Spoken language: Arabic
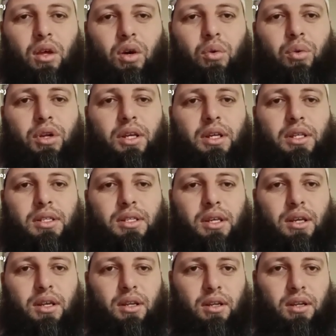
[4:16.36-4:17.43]
هو
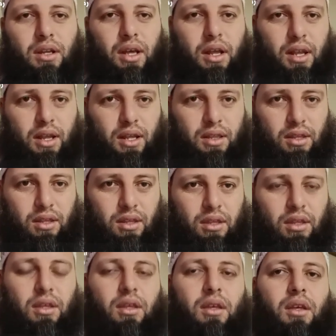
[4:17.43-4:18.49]
الإنسان
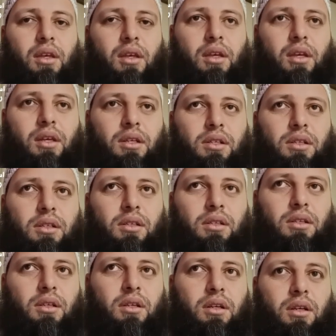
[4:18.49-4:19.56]
الذي
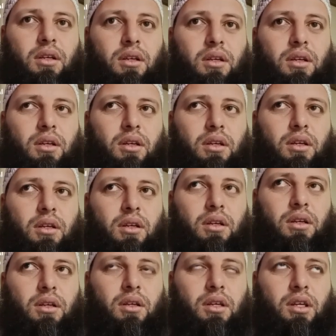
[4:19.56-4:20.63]
آه،
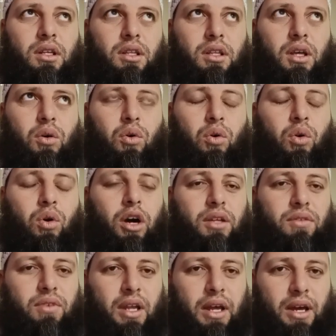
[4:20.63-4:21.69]
آه، عنده عقد
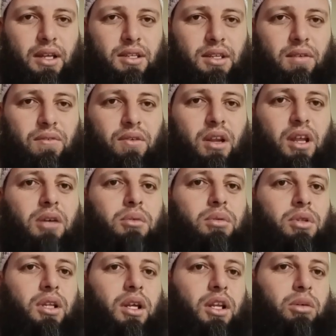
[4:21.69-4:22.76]
في الأكتاف فلا
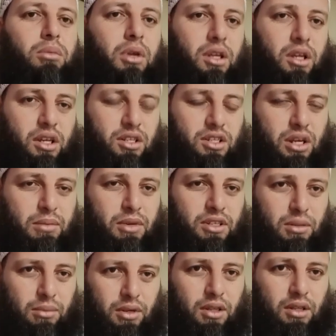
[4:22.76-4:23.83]
بد له من الحجامة
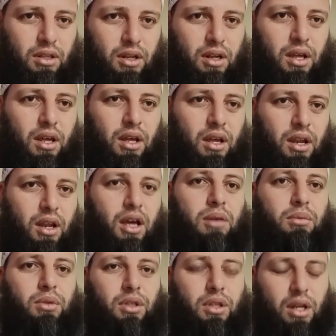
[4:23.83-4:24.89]
بإذن الله لا
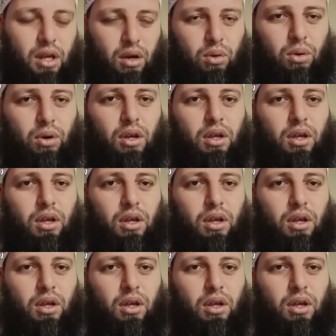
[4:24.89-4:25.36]
بد له